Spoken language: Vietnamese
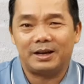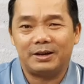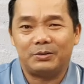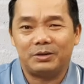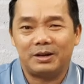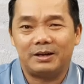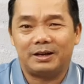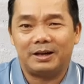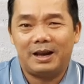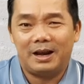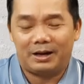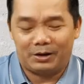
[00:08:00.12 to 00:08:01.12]
thể của nó là
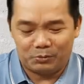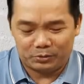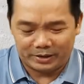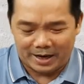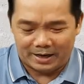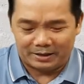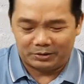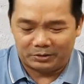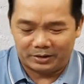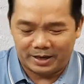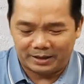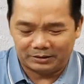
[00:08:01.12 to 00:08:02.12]
lột trần
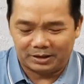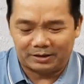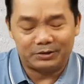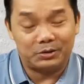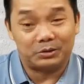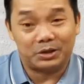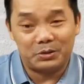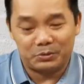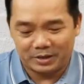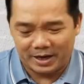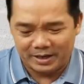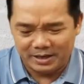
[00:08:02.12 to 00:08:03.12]
rồi ăn thịt rồi thiêu
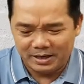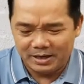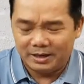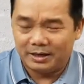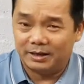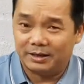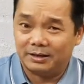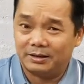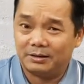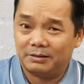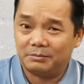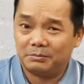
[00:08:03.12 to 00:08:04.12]
cháy
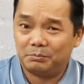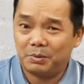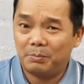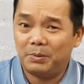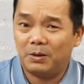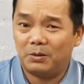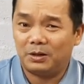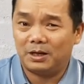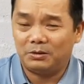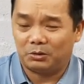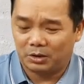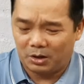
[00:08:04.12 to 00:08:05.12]
Babylon
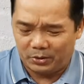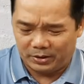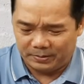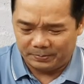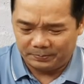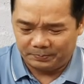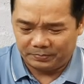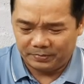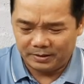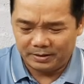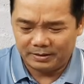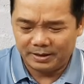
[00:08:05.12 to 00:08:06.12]
lớn rồi thôi.
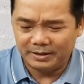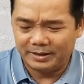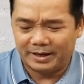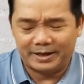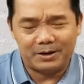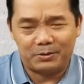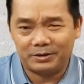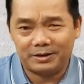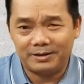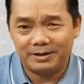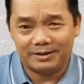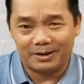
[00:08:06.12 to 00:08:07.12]
Chết vậy đâu có
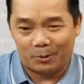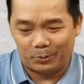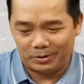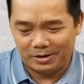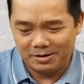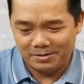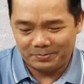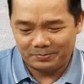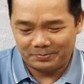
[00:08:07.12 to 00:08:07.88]
xứng với tội của nó.